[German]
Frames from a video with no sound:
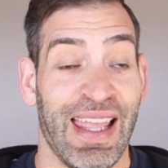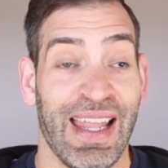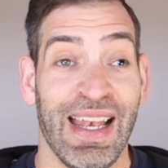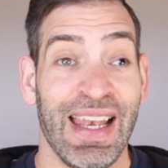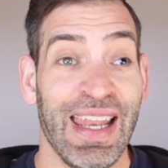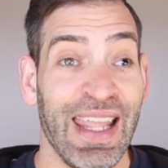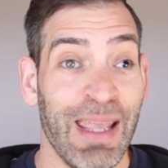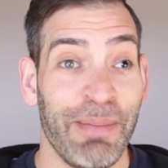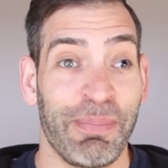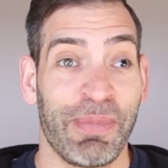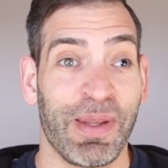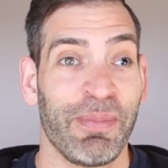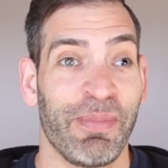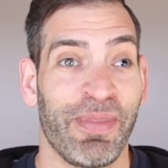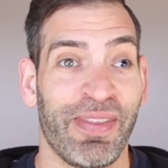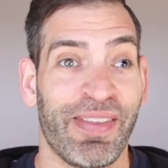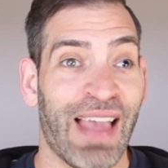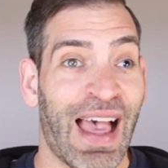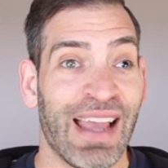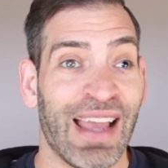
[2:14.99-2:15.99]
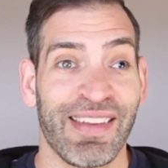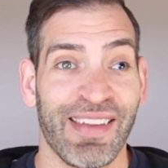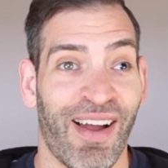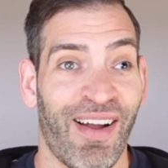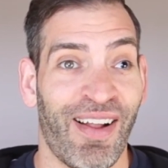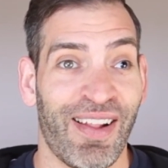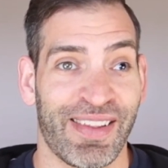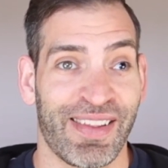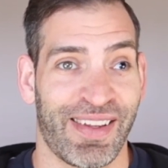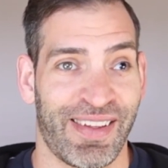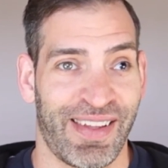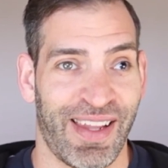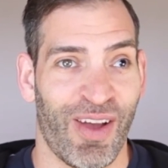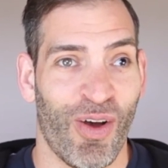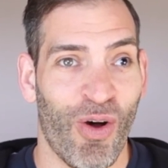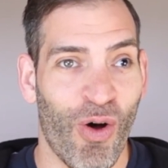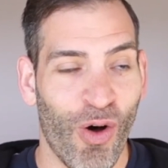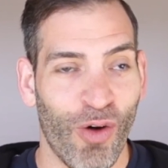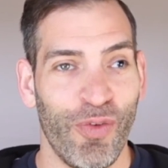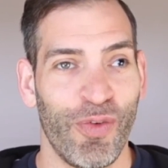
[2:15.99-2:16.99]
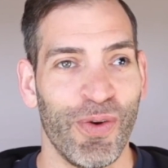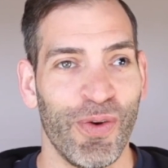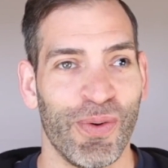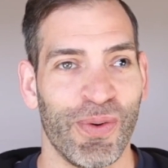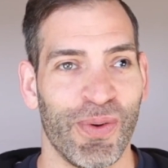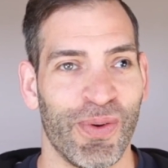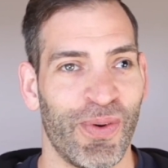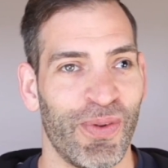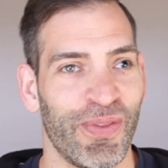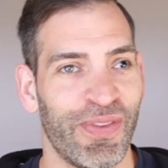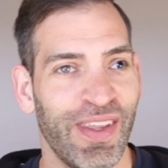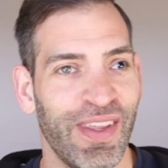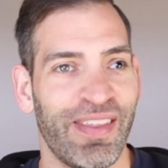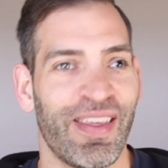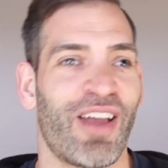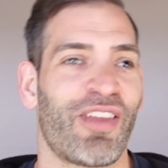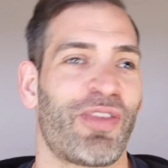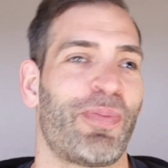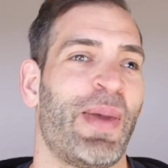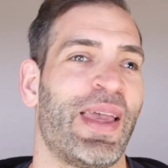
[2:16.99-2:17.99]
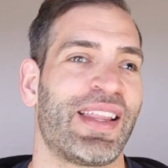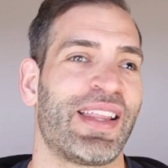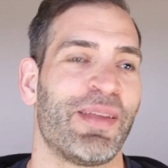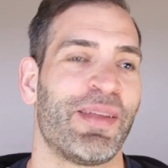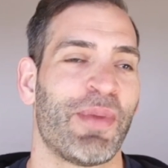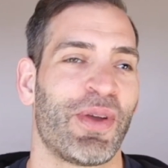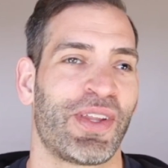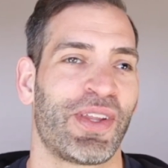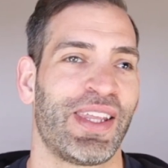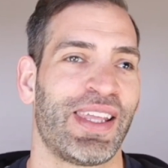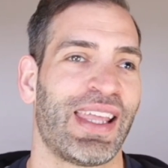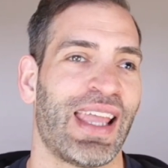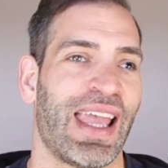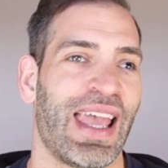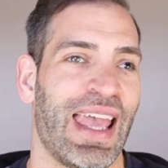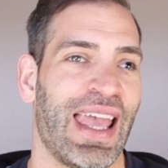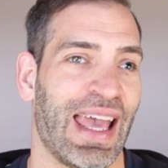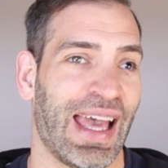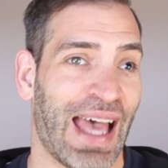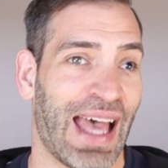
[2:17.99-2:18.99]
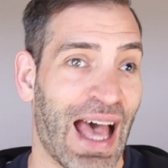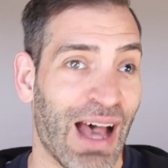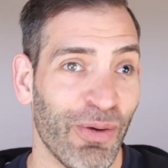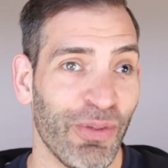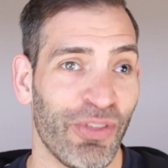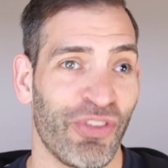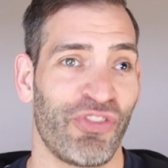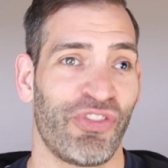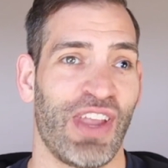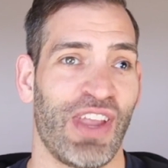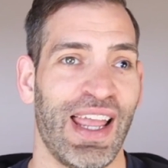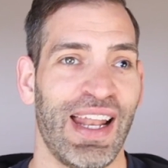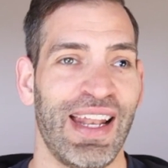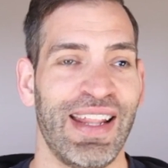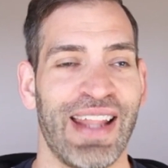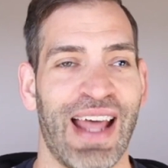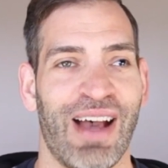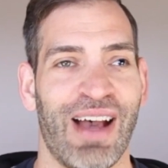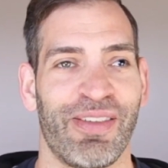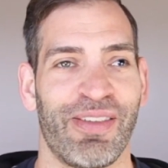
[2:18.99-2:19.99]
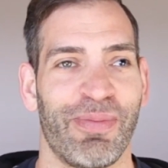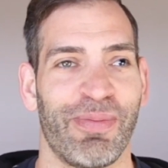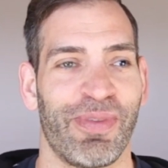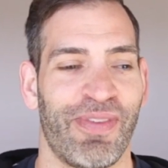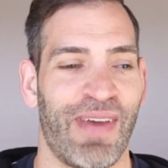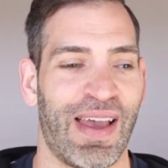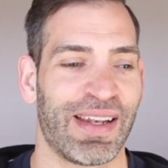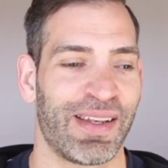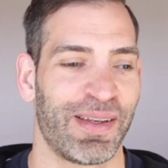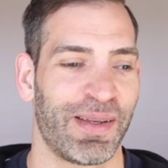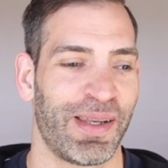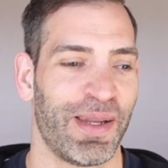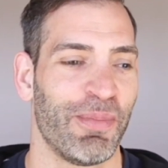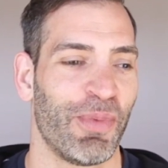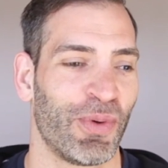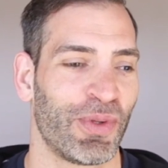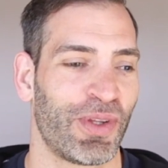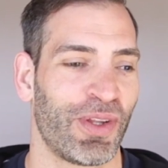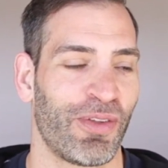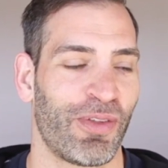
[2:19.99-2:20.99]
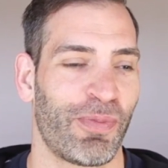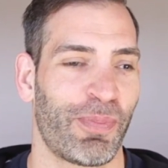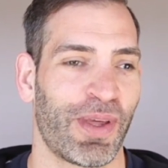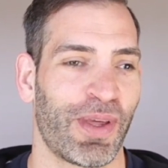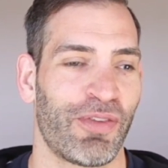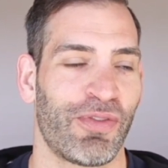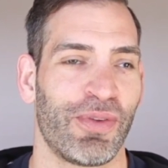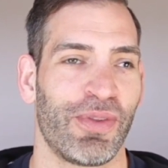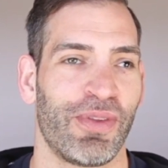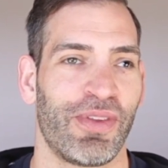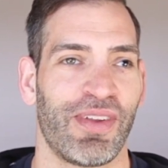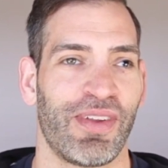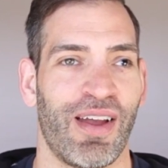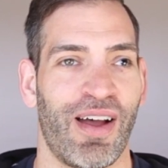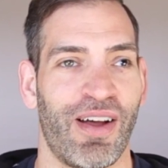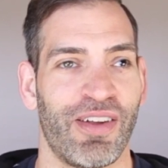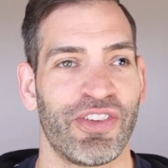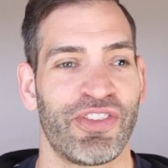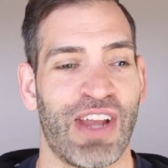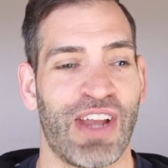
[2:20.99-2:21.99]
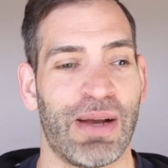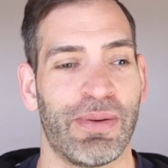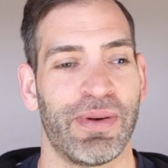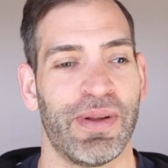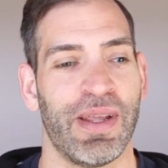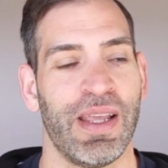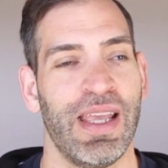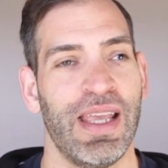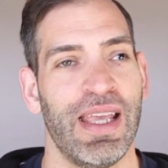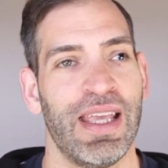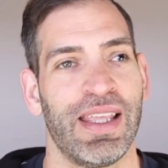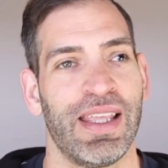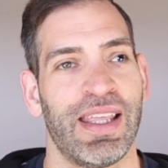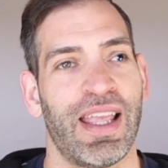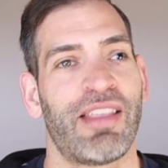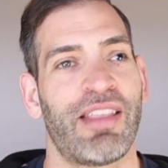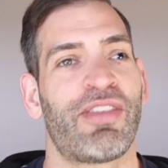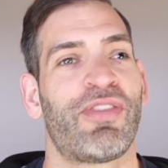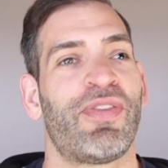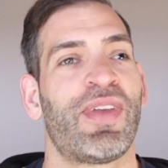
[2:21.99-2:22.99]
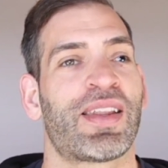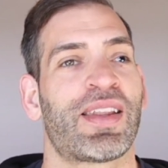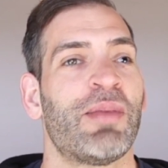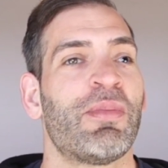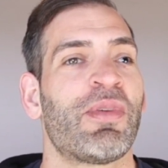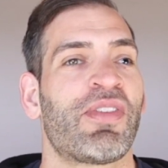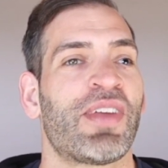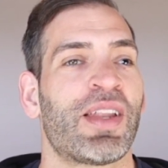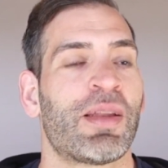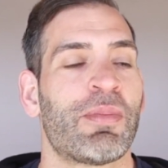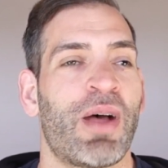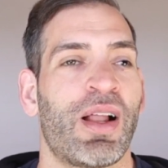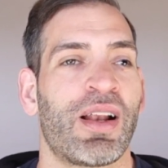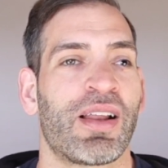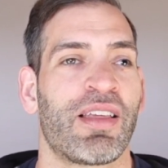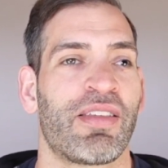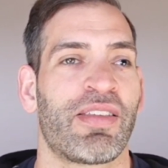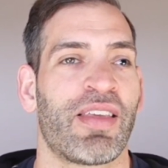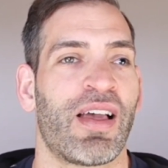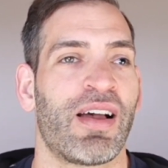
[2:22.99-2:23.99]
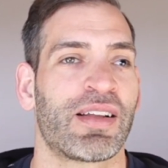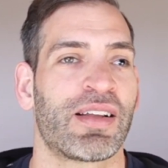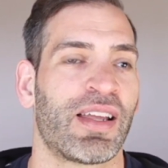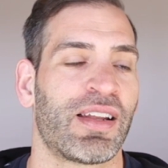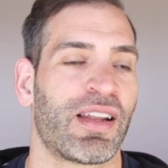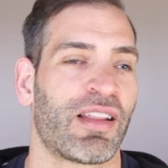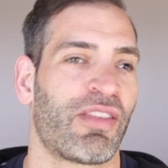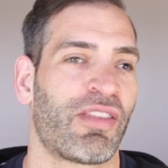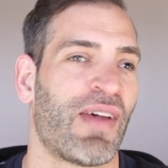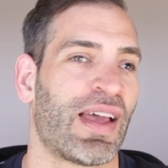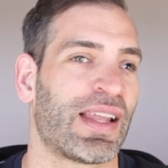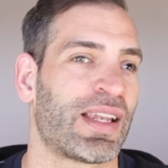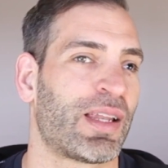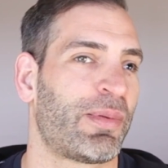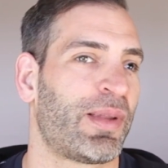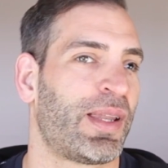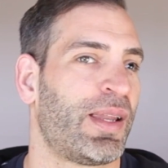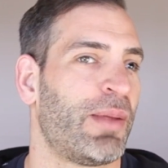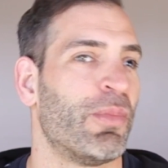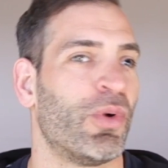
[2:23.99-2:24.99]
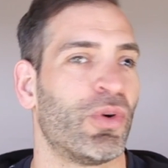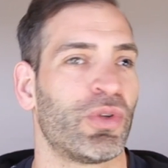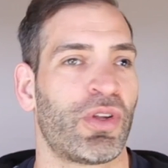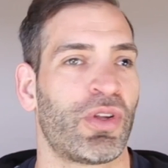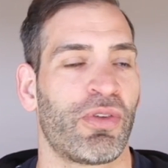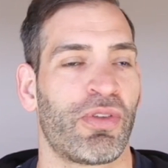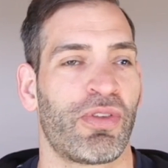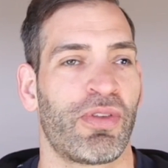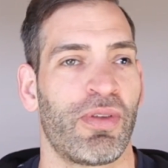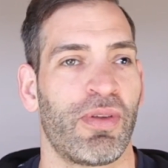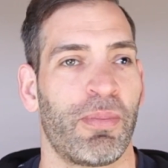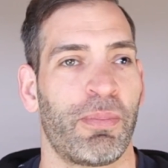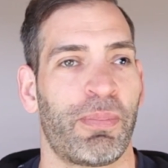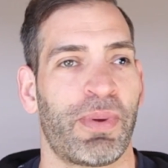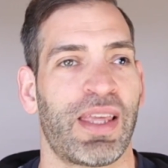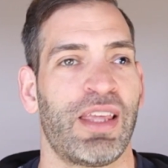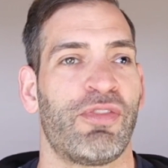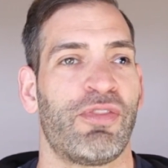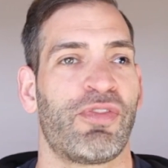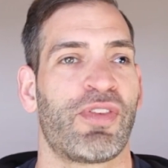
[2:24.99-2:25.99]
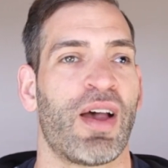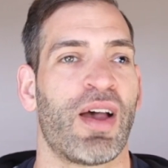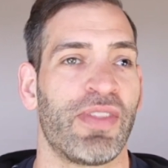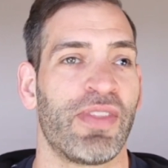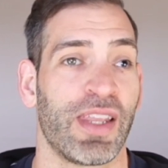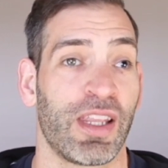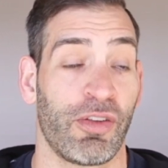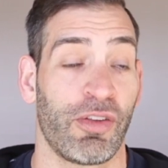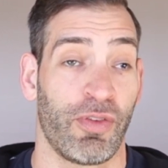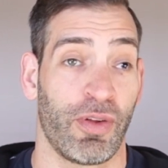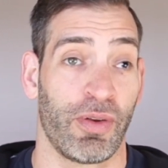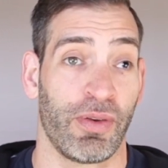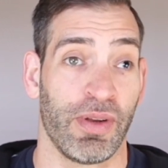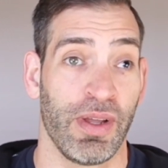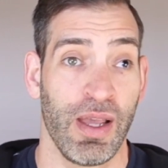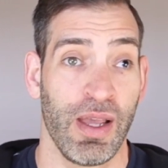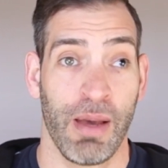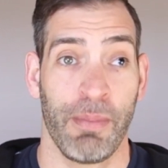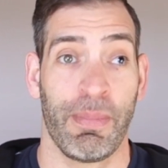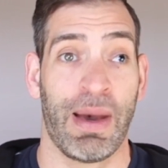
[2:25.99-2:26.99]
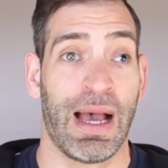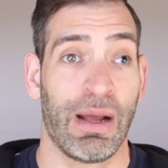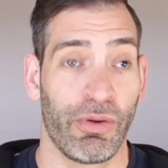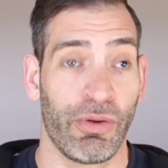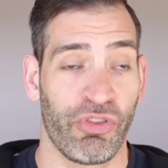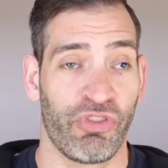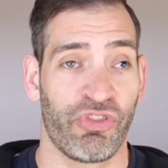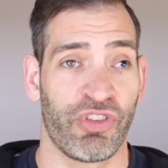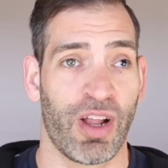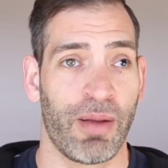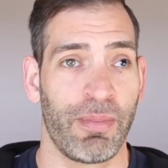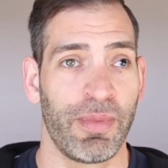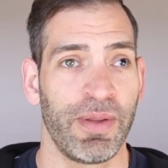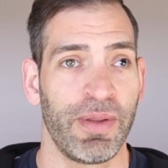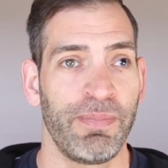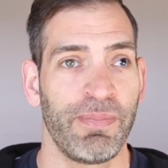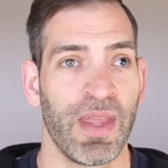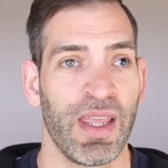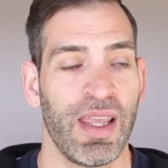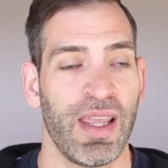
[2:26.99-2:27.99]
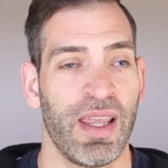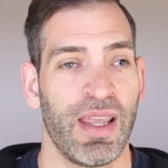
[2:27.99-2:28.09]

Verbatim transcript: lebt im Zeitalter der Hoffnung. Und diese Aspekte möchte ich herausschälen aus dem zweiten Timotheusbrief und anschauen. Jetzt wird immer wieder mal gesagt, ja, der zweite Timotheusbrief kann nicht von Paulus stammen.